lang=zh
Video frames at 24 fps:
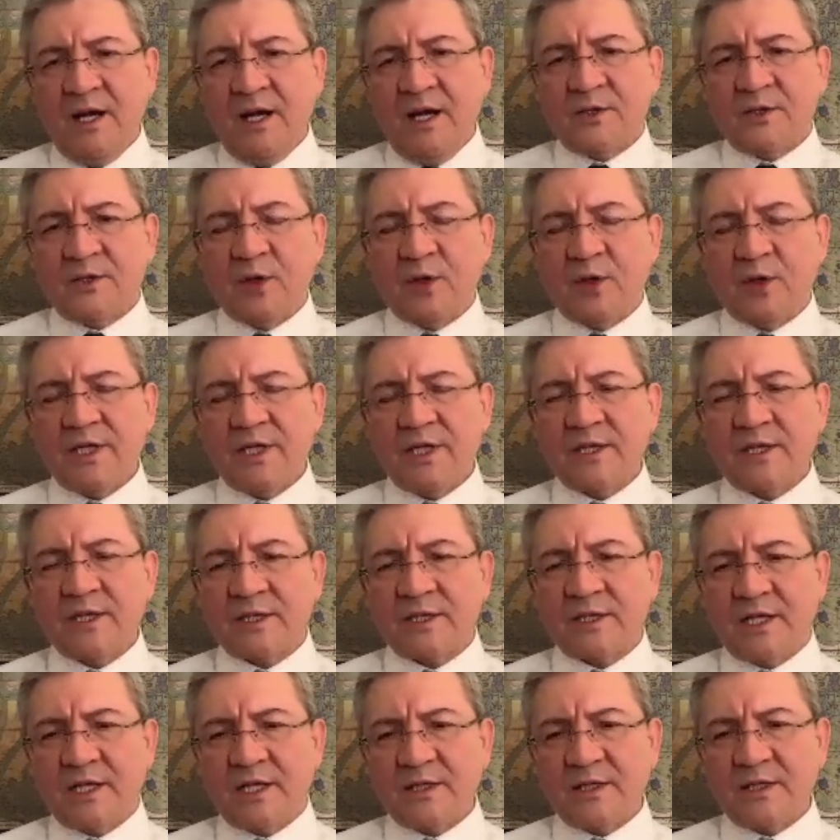所以，
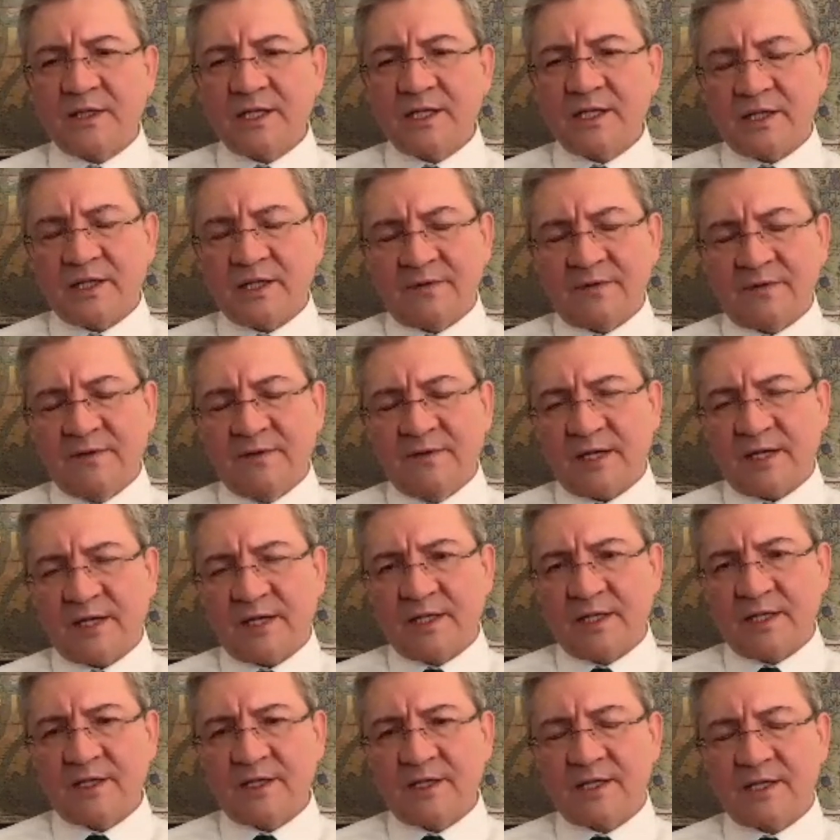跟这个维吾尔
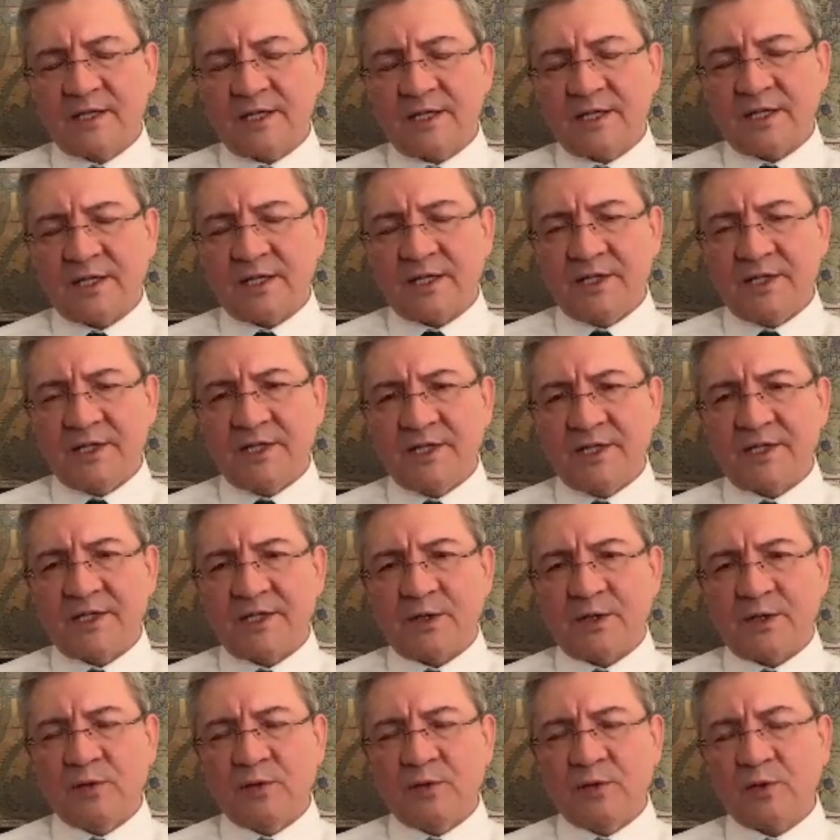人这个一起
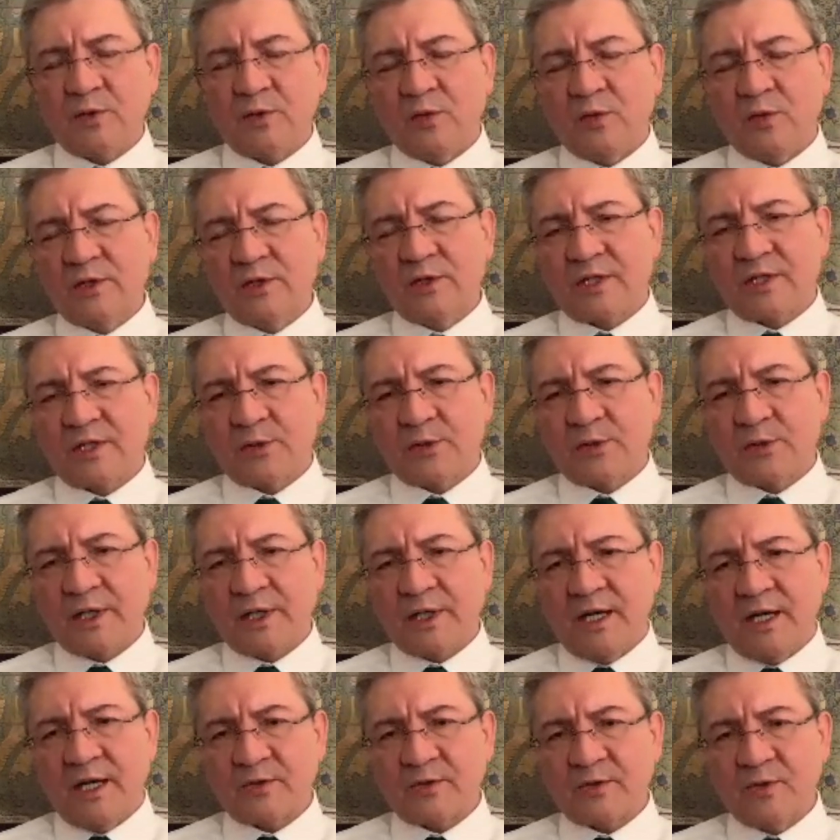共同这个对
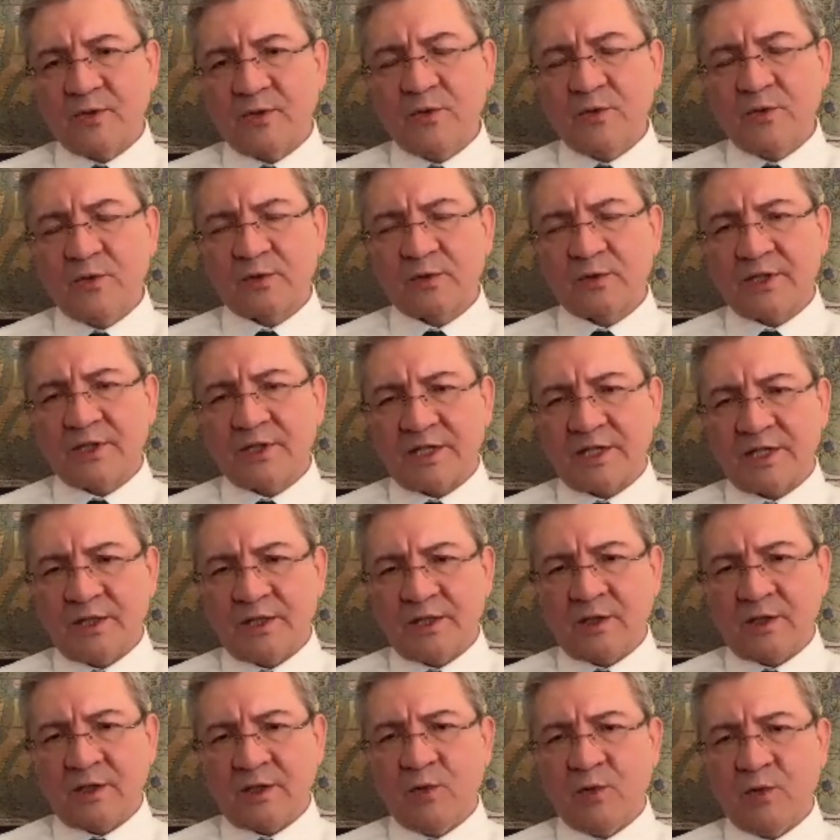抗中共的这
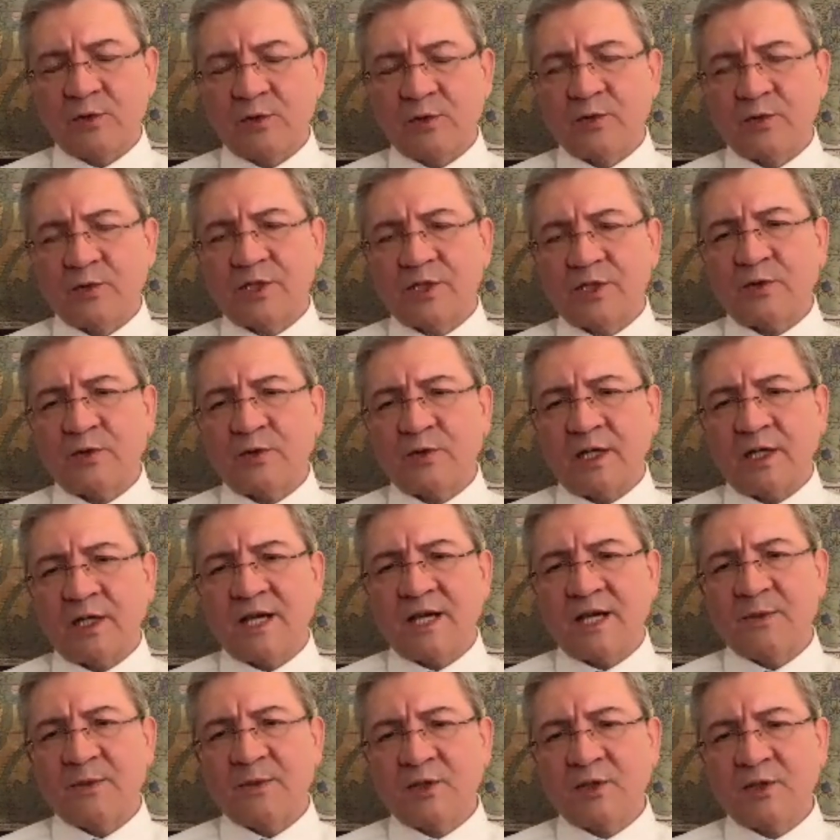个活动的时候呢，
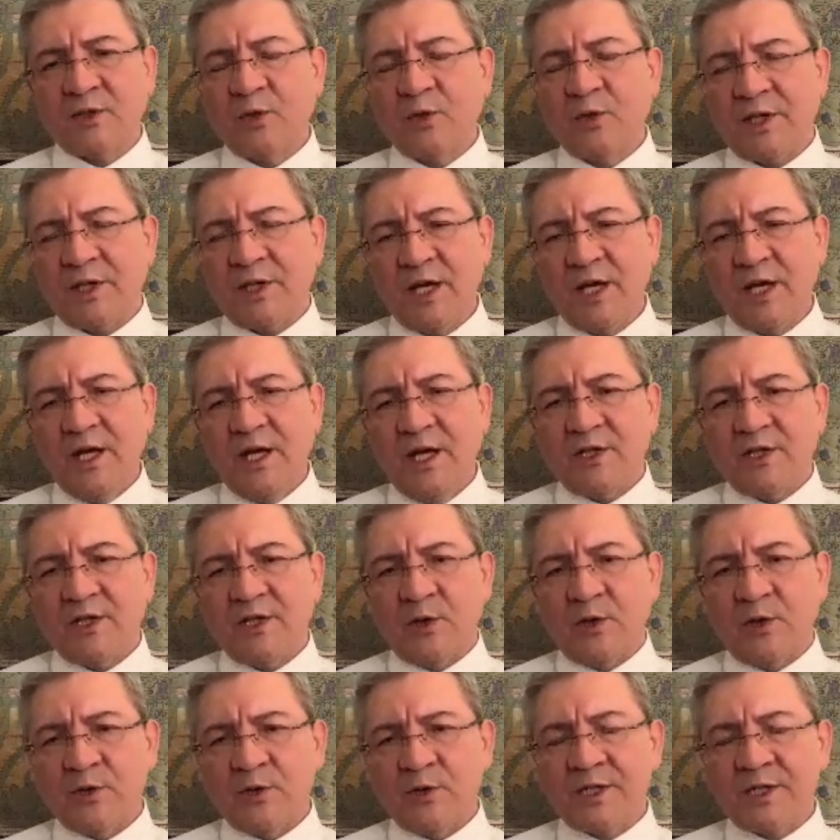他们都会
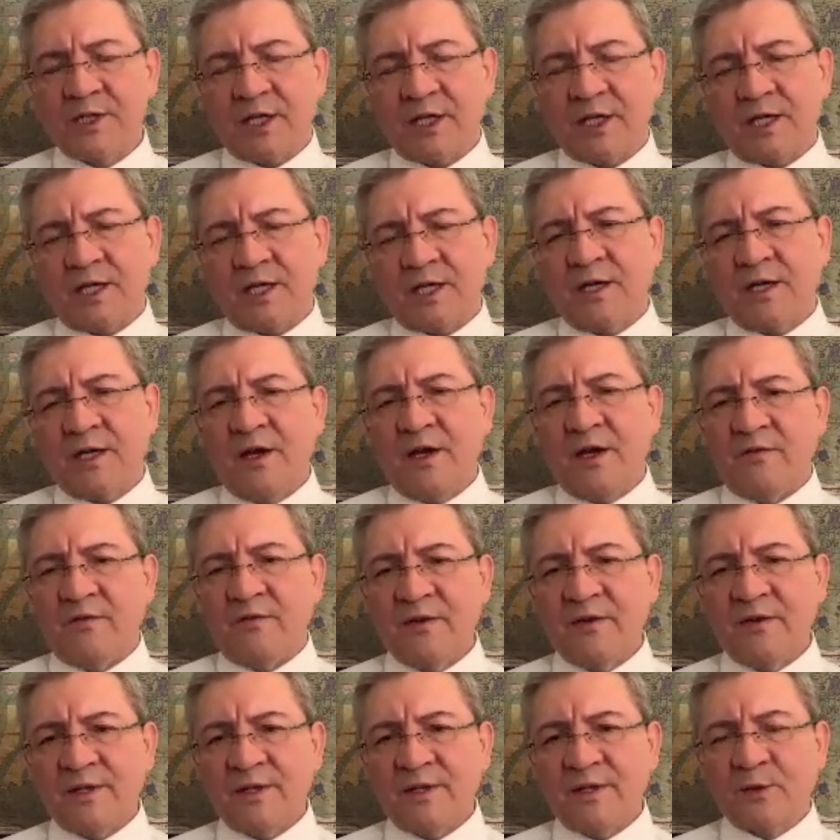有一些
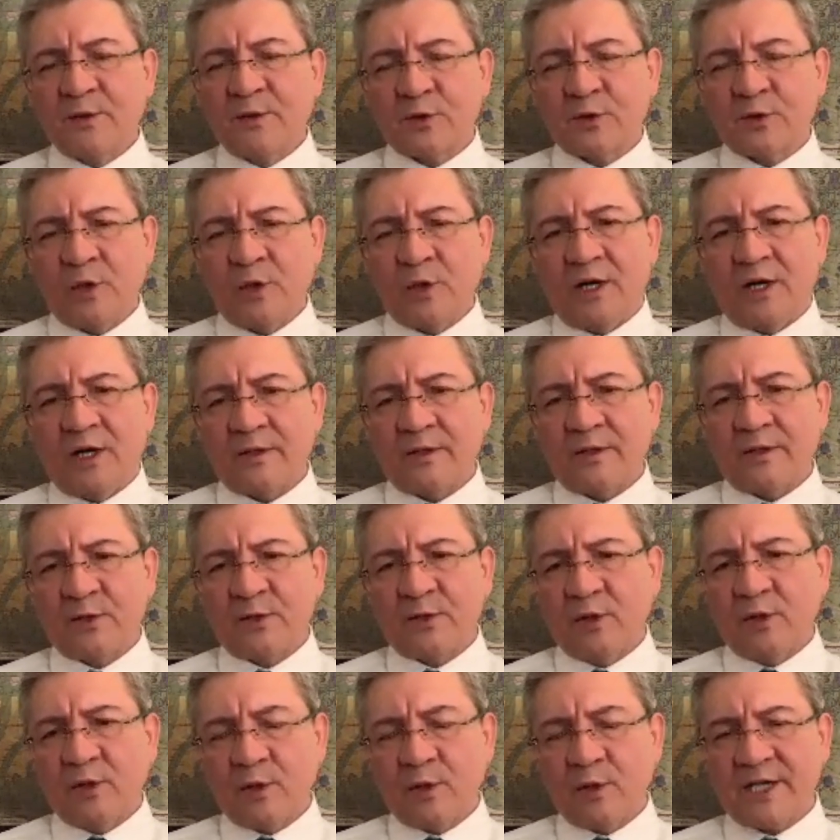畏畏缩缩、啊、
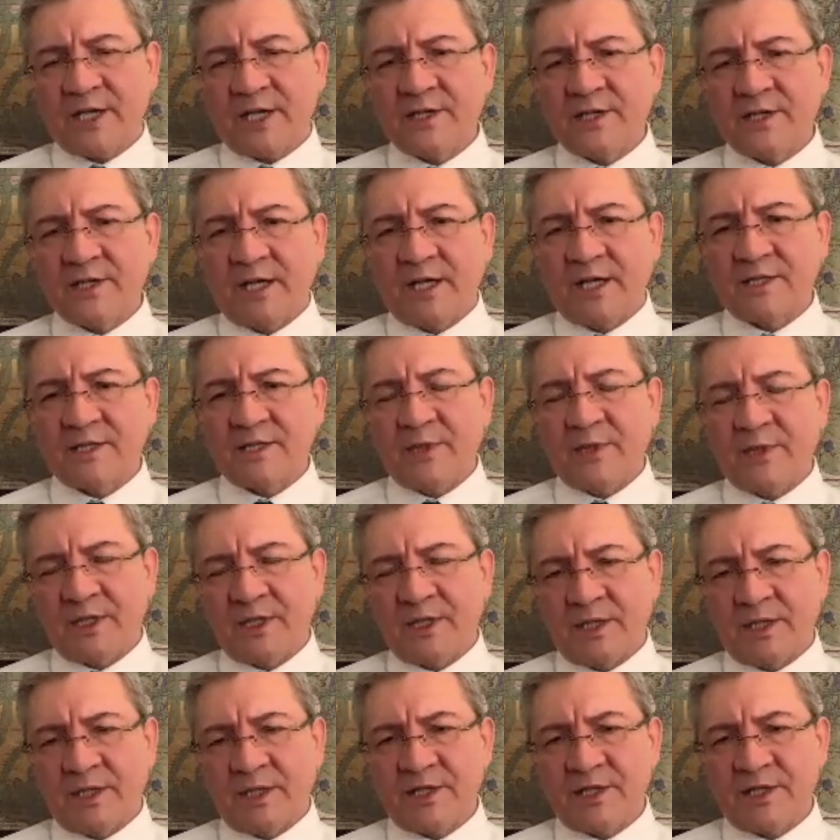躲躲闪闪这么一
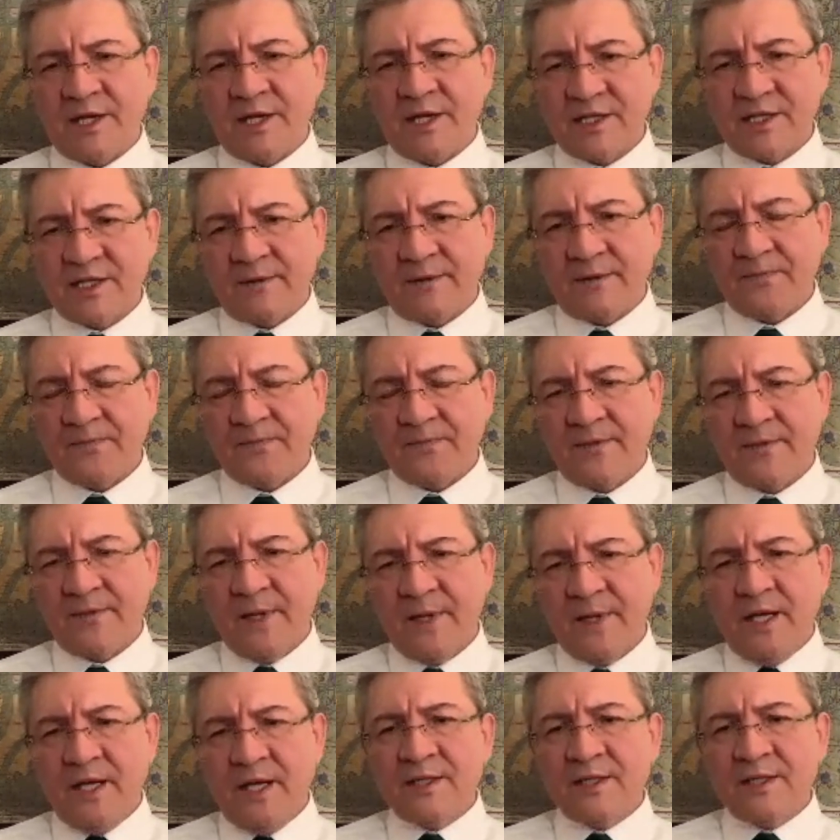个现象。
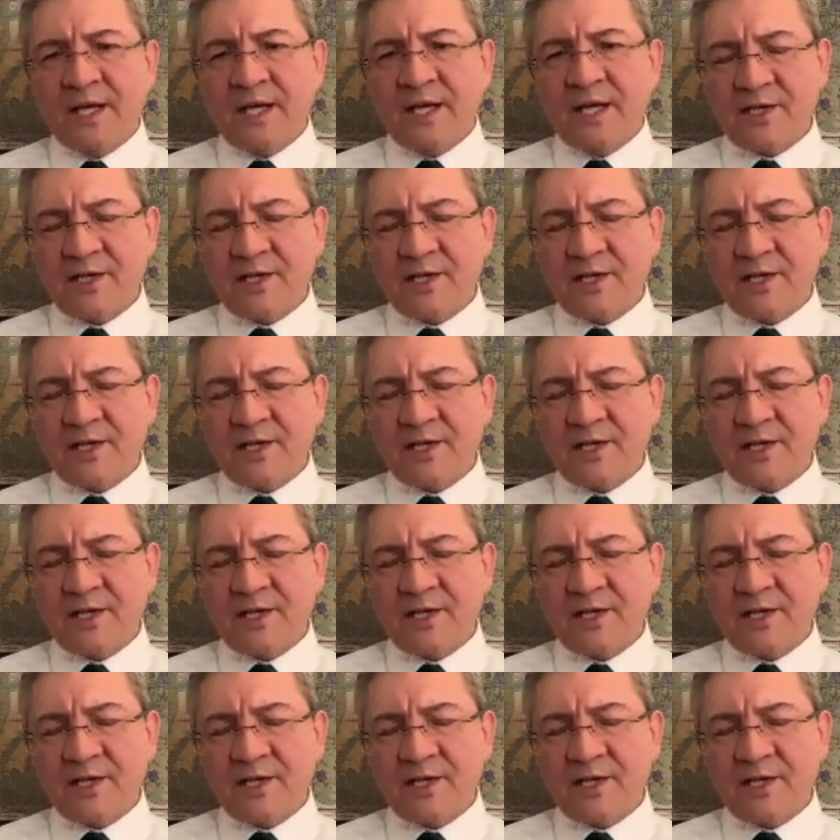但